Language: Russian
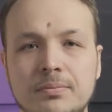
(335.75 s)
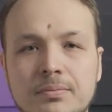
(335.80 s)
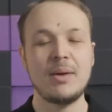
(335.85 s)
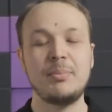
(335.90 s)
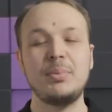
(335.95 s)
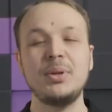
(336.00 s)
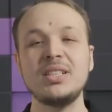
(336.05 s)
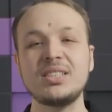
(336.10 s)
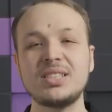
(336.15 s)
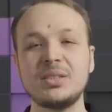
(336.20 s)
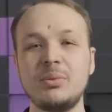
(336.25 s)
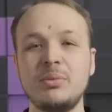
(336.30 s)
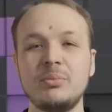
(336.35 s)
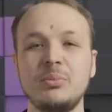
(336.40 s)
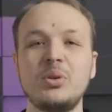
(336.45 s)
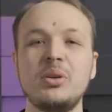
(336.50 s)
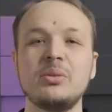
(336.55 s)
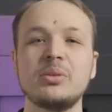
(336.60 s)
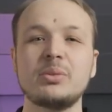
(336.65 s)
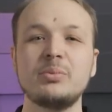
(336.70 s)
А перед самим
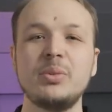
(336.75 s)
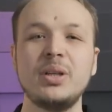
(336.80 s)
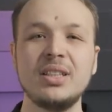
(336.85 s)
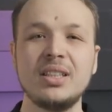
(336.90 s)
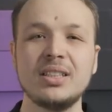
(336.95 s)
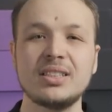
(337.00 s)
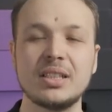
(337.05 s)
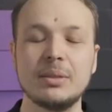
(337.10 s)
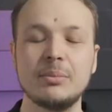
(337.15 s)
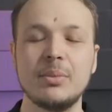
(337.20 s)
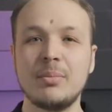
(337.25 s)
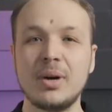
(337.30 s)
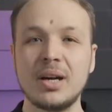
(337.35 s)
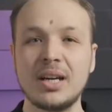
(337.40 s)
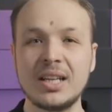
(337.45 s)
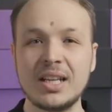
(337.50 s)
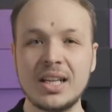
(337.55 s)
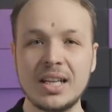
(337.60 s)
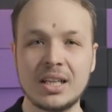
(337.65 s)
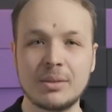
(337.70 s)
боем с Мендесом
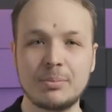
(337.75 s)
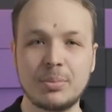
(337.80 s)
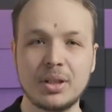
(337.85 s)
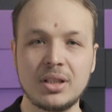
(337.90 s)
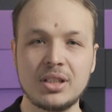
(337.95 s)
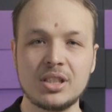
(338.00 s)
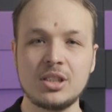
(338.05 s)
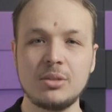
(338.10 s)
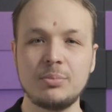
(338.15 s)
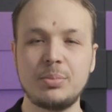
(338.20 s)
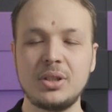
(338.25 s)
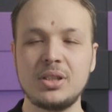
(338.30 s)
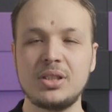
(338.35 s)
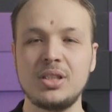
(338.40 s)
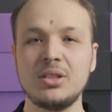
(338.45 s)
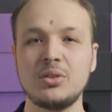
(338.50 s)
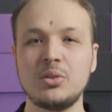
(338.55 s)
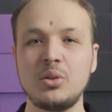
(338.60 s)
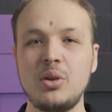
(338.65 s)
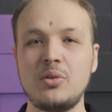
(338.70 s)
Макгрегор предложил
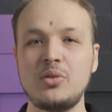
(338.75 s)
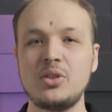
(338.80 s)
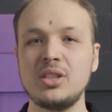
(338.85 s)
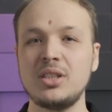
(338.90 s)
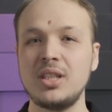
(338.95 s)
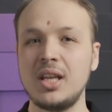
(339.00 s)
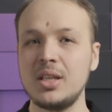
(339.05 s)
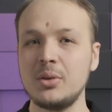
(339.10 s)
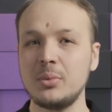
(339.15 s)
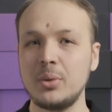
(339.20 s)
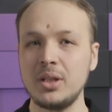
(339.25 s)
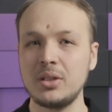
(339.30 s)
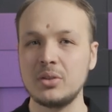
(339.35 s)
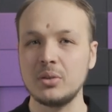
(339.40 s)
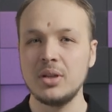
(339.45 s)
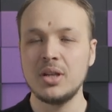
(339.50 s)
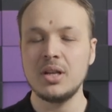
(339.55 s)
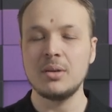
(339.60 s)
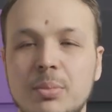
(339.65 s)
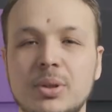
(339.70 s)
президенту UFC Дани
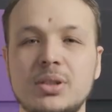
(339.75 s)
Уайту